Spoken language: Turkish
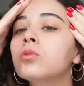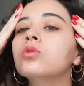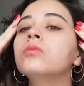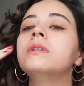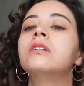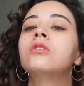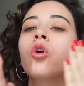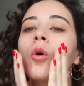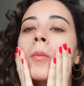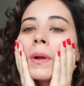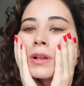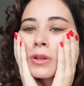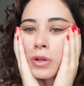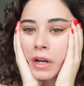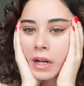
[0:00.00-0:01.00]
bunu bir normal
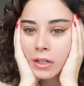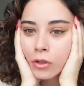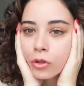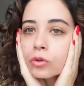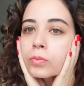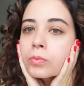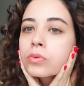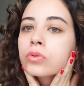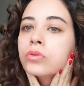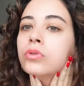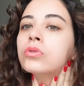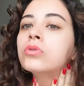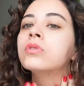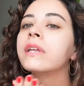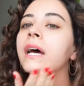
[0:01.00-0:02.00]
olarak görüp
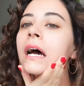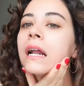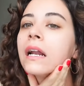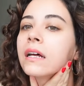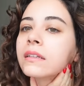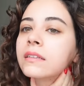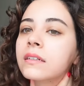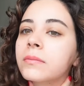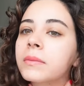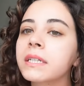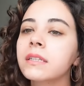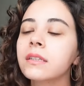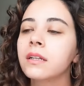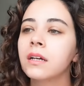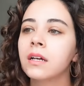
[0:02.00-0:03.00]

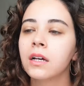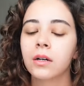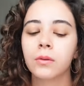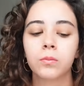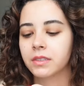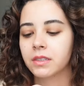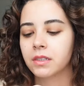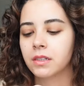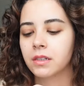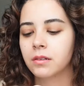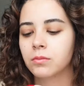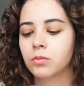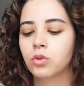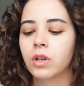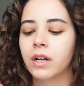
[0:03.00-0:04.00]
değerlendirmeyin.
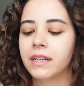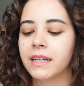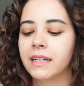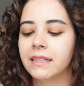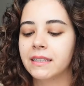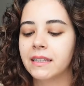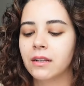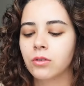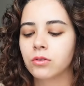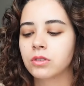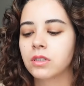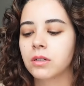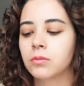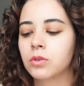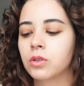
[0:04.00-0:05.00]
Bunlar yeni değil o
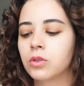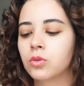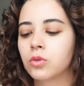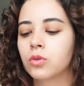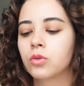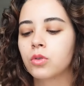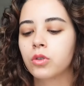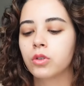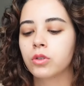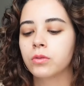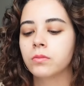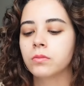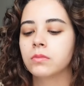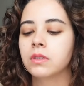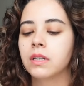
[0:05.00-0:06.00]
yüzden bunları
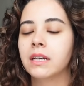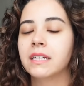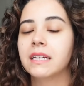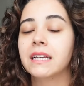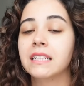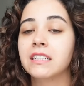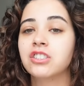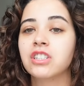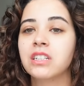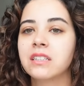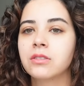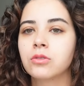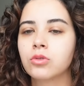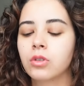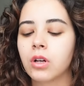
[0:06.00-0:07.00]
uyguluyorum. Ee, yeni cilt
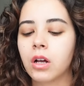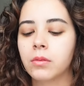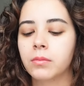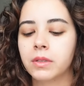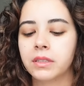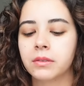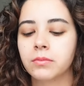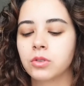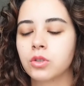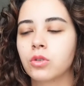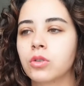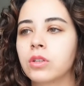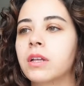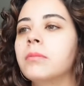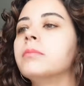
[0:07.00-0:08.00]
ürünü almadım
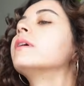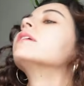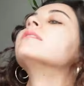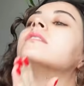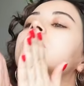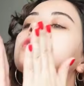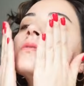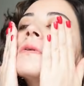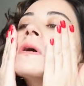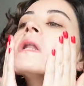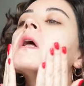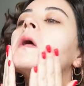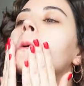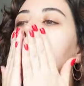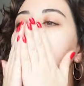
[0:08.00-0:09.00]
çünkü nemlendirici
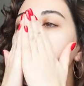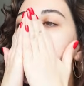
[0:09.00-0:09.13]
falan.